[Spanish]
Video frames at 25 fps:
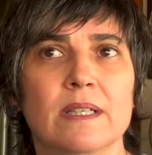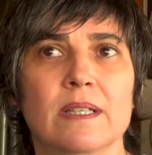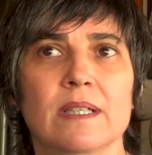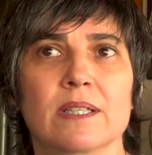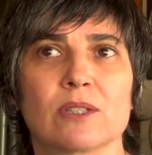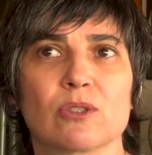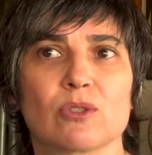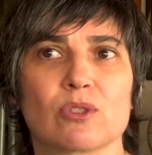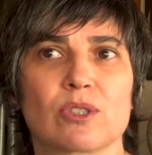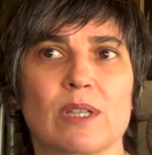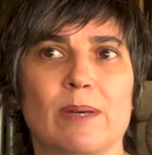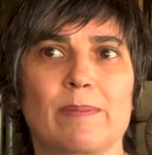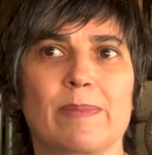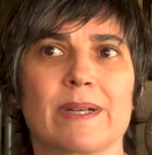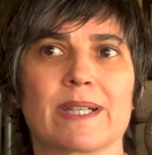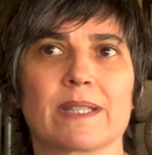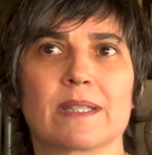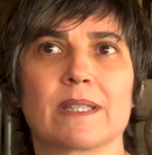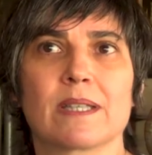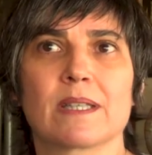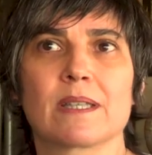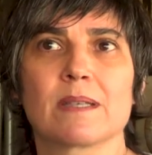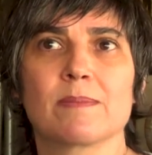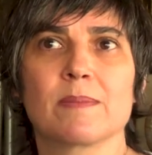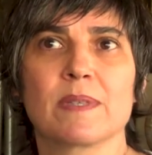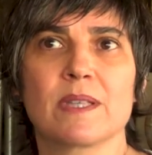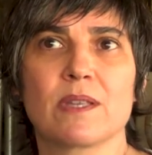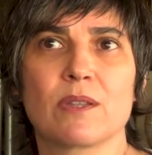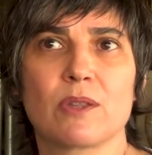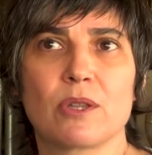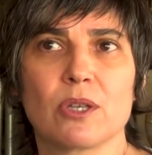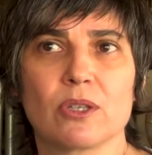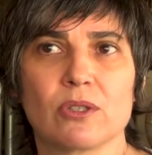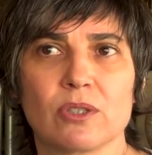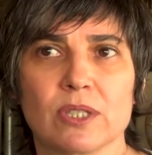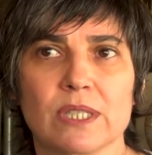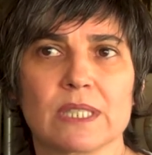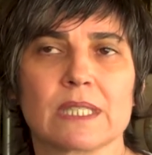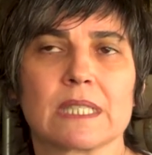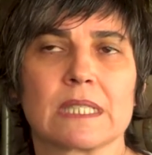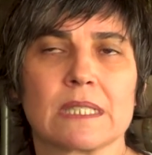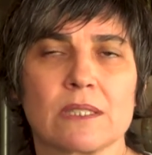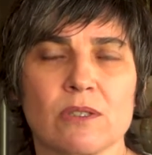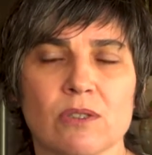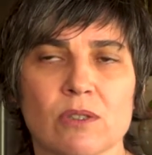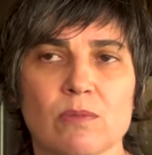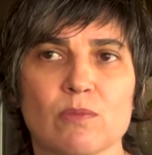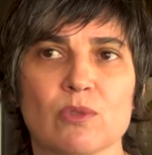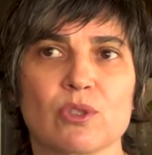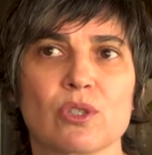Entonces, a partir de mediciones, que es
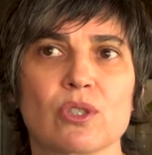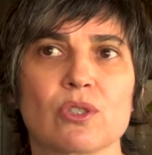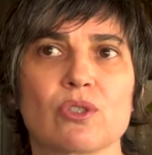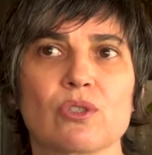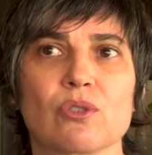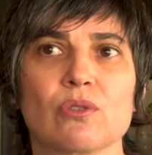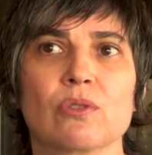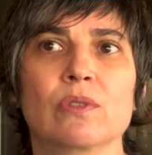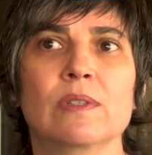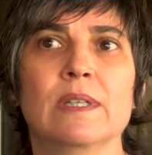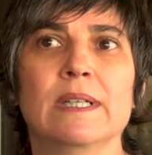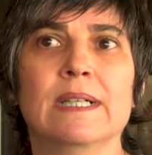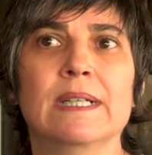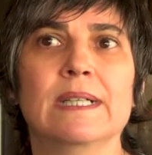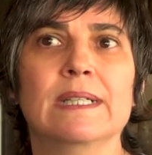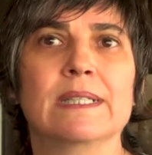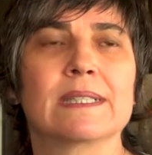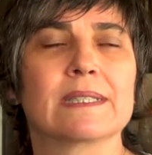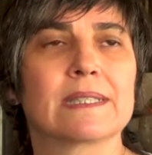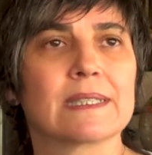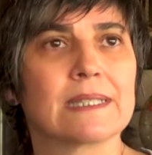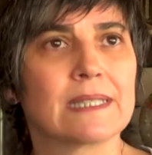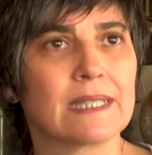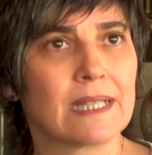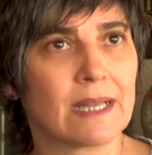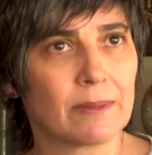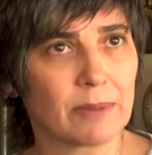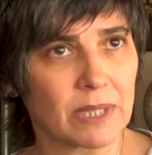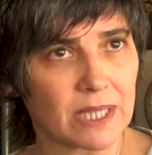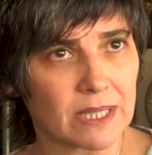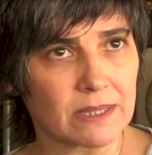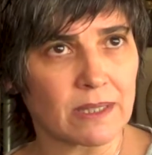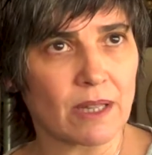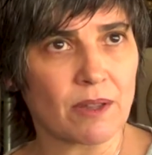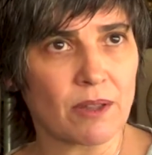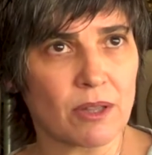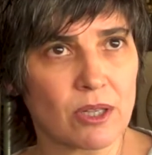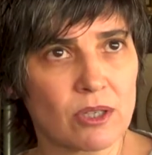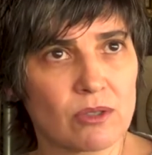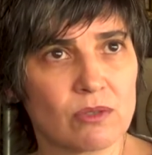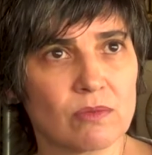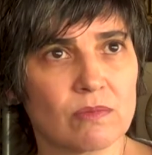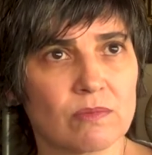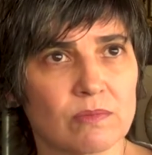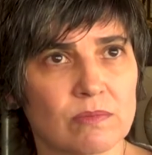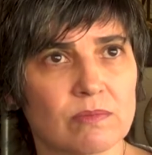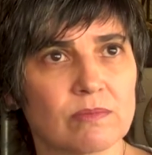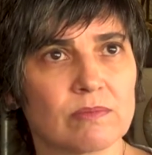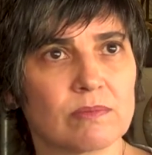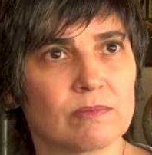lo que hemos hecho, de la vegetación
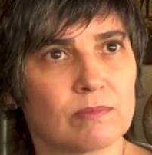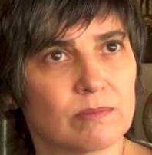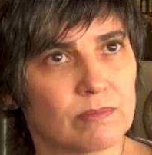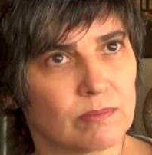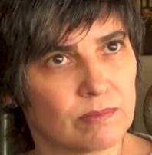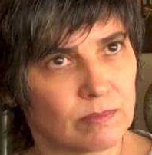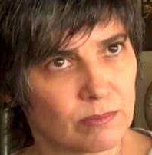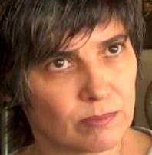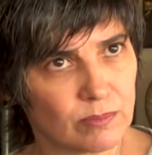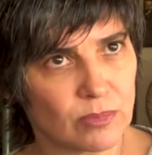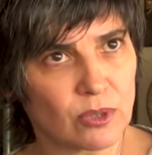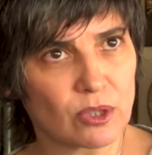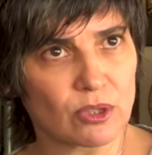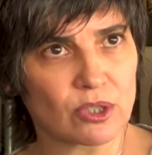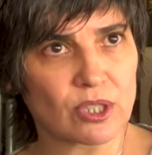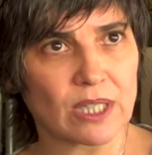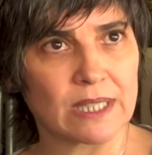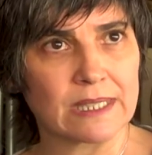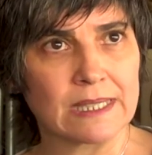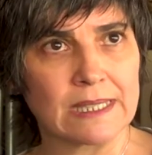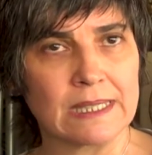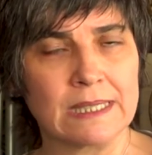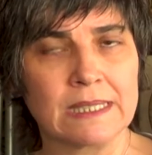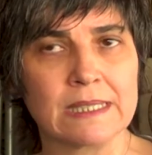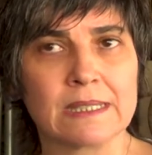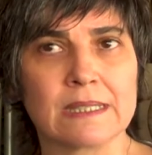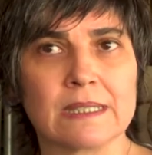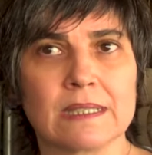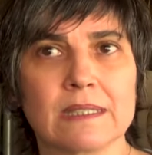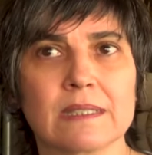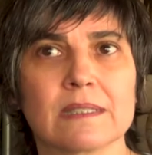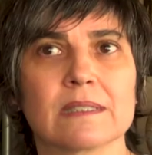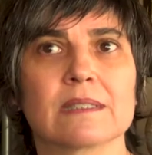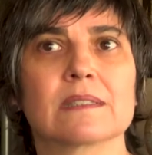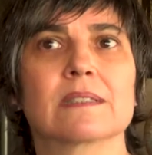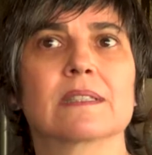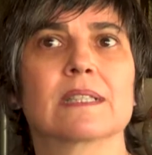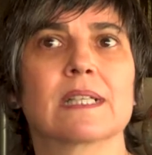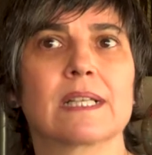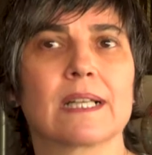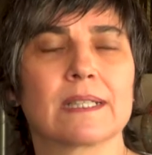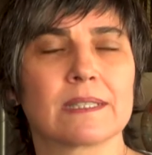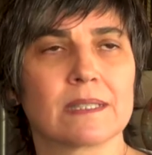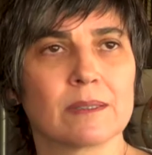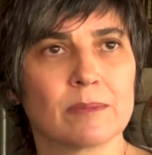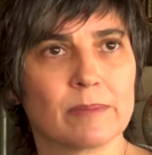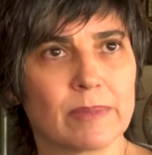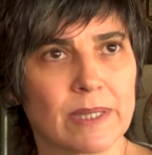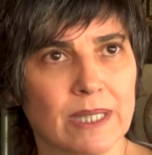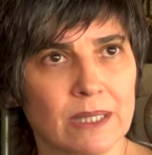por satélite, de la
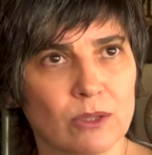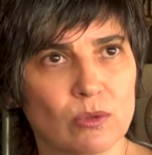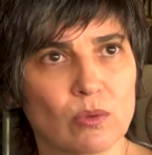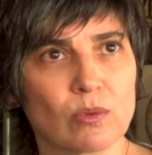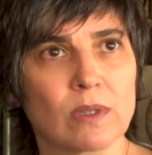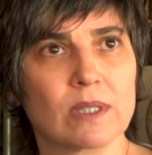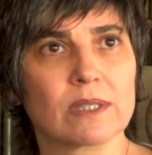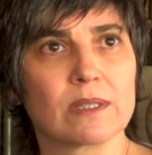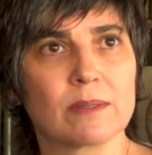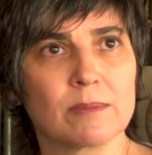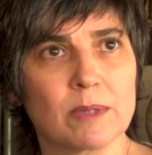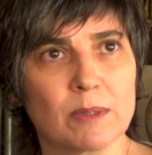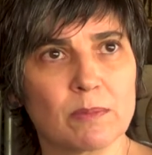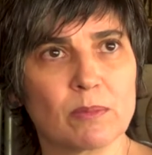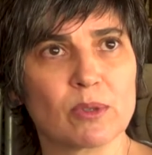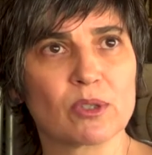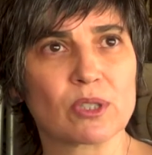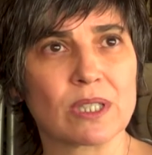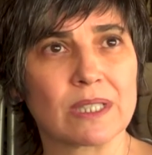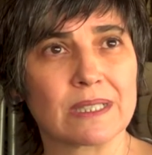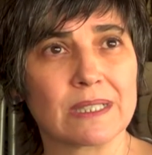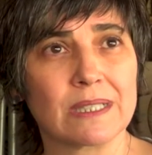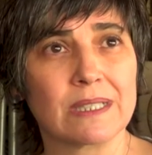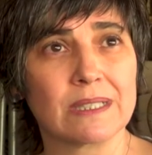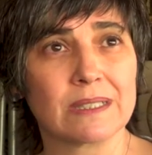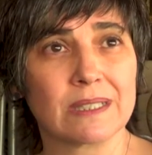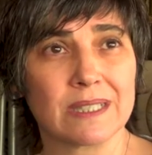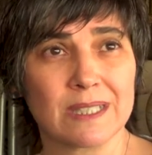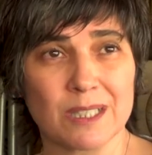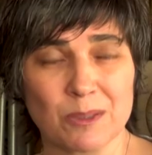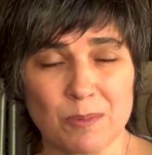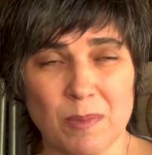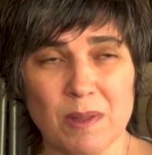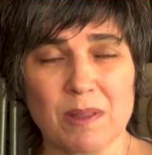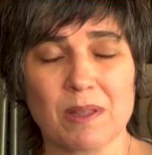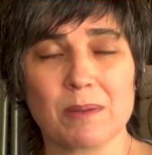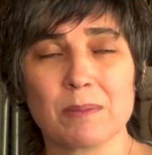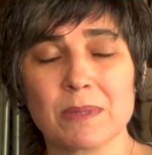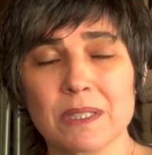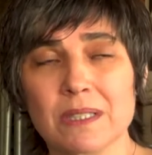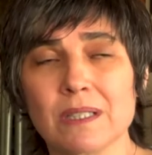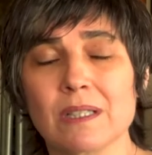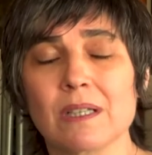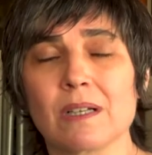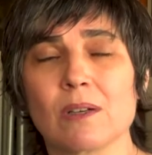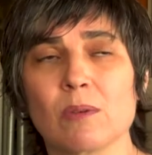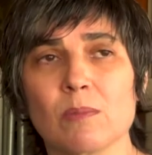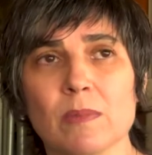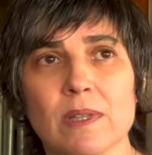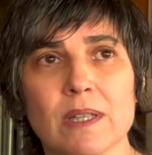temperatura también por satélite y especialmente
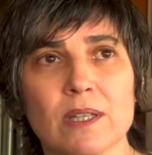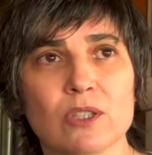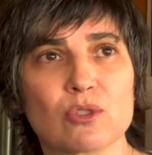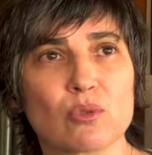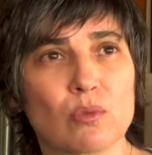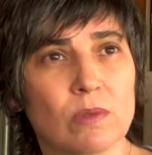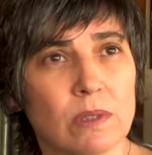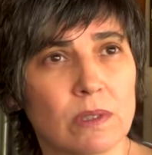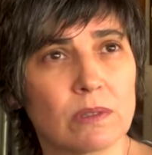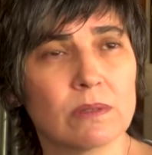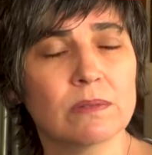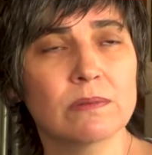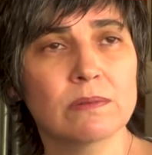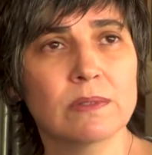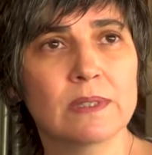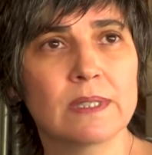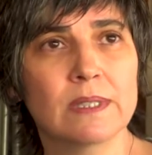de la humedad del suelo,